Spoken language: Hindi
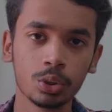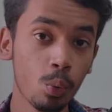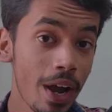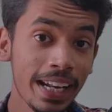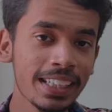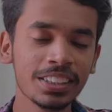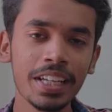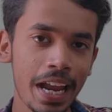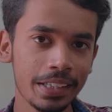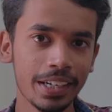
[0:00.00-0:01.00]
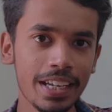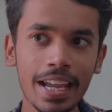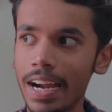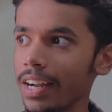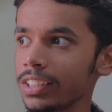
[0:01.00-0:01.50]
वेल इट्स डे थ्री
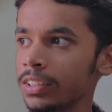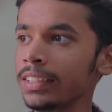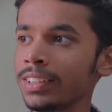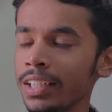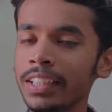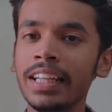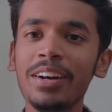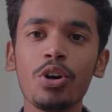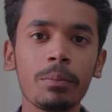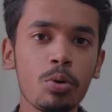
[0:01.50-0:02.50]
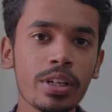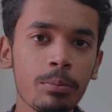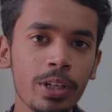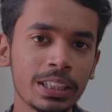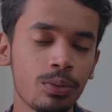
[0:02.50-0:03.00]
एंड आज तीसरा दिन है और
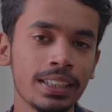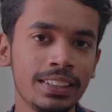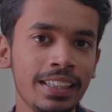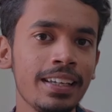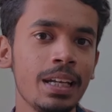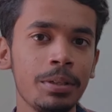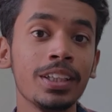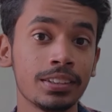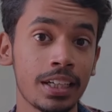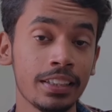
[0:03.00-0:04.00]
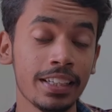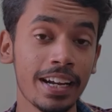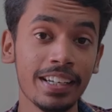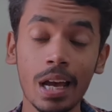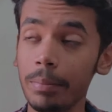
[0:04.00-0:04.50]
पोकेमोन एक्स जी के लिए भी तीसरा दिन
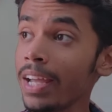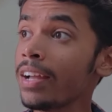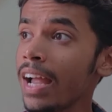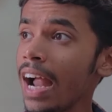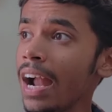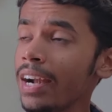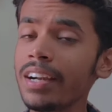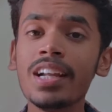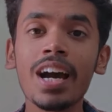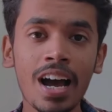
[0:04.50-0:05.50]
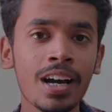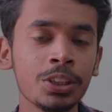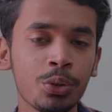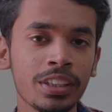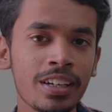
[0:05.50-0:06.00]
है इंडिया में एंड
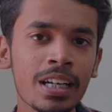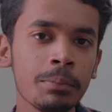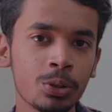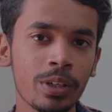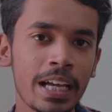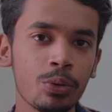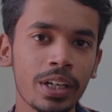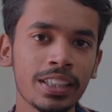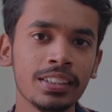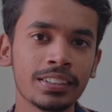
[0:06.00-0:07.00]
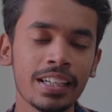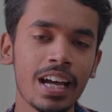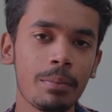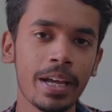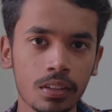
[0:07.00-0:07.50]
आज जो है थर्ड एपिसोड एयर हुआ था जिसका
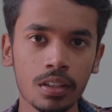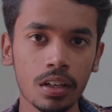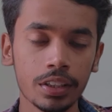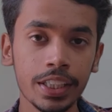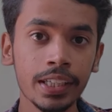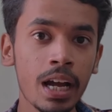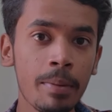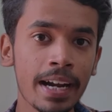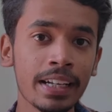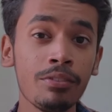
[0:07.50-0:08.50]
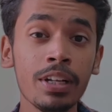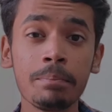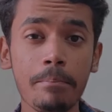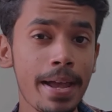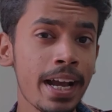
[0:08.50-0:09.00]
नाम है गीगा बैटल
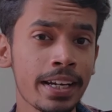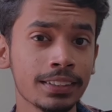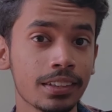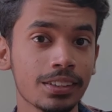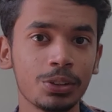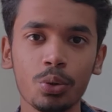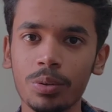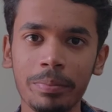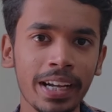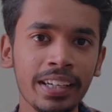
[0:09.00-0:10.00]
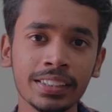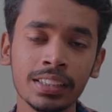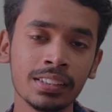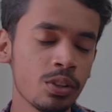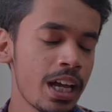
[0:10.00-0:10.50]
विथ मेगा रिजल्ट्स तो मेगा
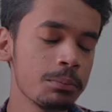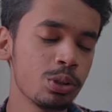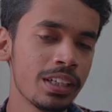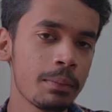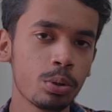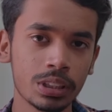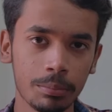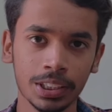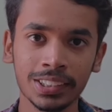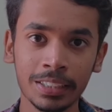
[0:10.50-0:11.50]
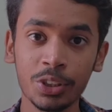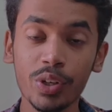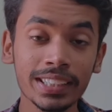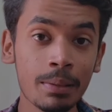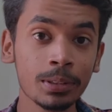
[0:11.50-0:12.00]
रिजल्ट्स का नाम सुन के आप लोग समझ ही सकते
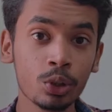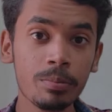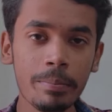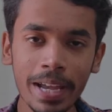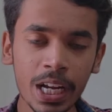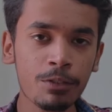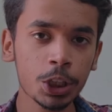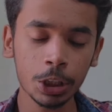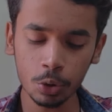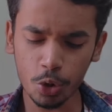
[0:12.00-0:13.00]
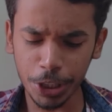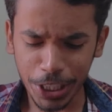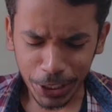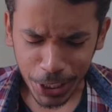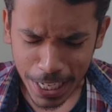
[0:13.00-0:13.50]
हो कि इस एपिसोड में मेगा एवोल्यूशन को
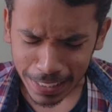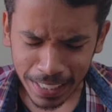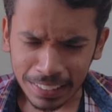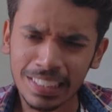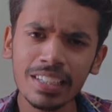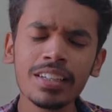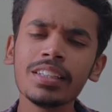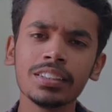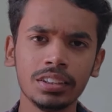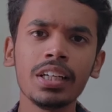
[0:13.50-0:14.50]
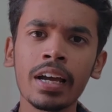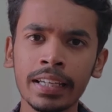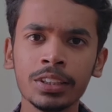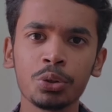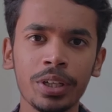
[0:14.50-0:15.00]
डिटेल के अंदर
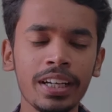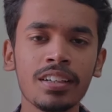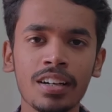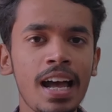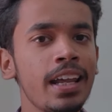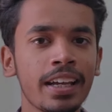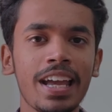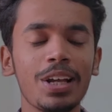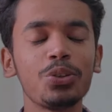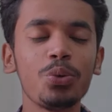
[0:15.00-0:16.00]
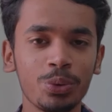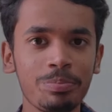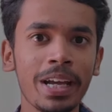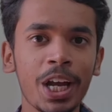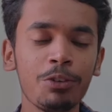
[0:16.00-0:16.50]
जाके जो है खंगाला गया है तो
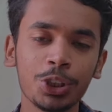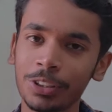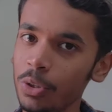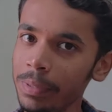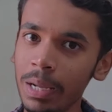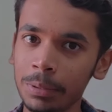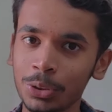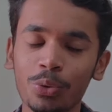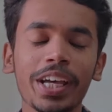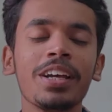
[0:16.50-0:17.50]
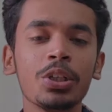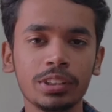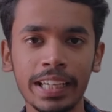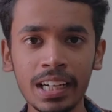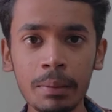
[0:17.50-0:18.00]
मेगा एवोल्यूशन के ऊपर एपिसोड है
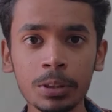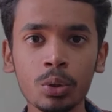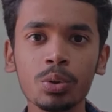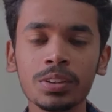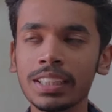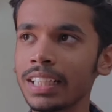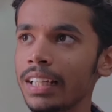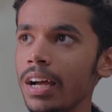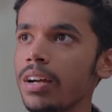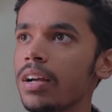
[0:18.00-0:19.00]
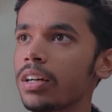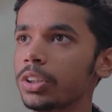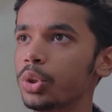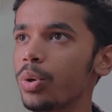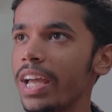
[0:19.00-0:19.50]
सेकेंड एपिसोड इतना ज़्यादा
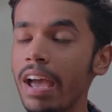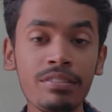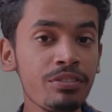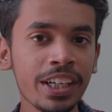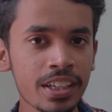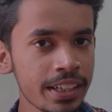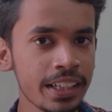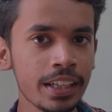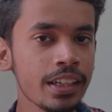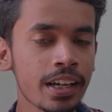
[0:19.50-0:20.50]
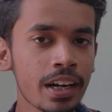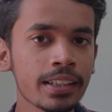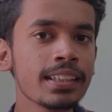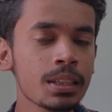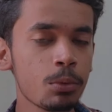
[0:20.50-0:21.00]
जो है हैवी वेट कंटेन नहीं कर
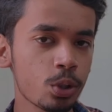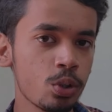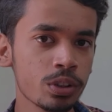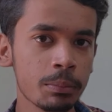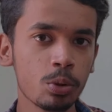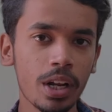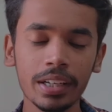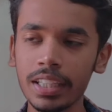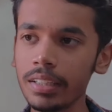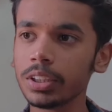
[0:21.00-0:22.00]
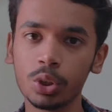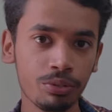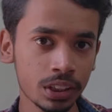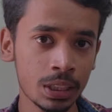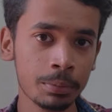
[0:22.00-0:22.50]
रहा था ऐसा बहुत लोग ने बोला कि जो
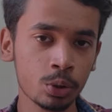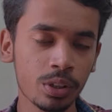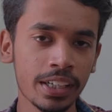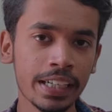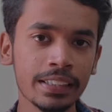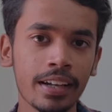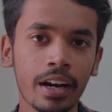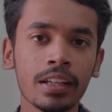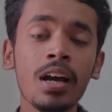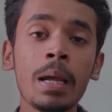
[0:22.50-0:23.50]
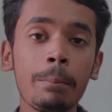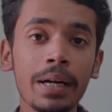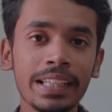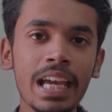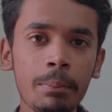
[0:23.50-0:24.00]
फर्स्ट एपिसोड कंटेन कर रहा था
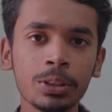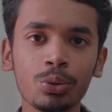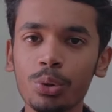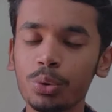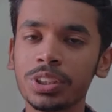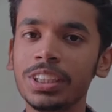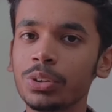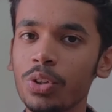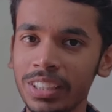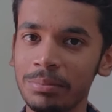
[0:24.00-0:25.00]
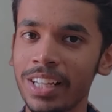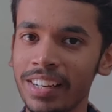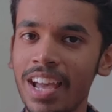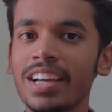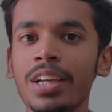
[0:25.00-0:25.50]
बट ये एपिसोड उस चीज़ को खत्म
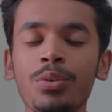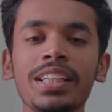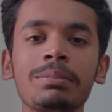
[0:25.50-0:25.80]
करने आ गया क्योंकि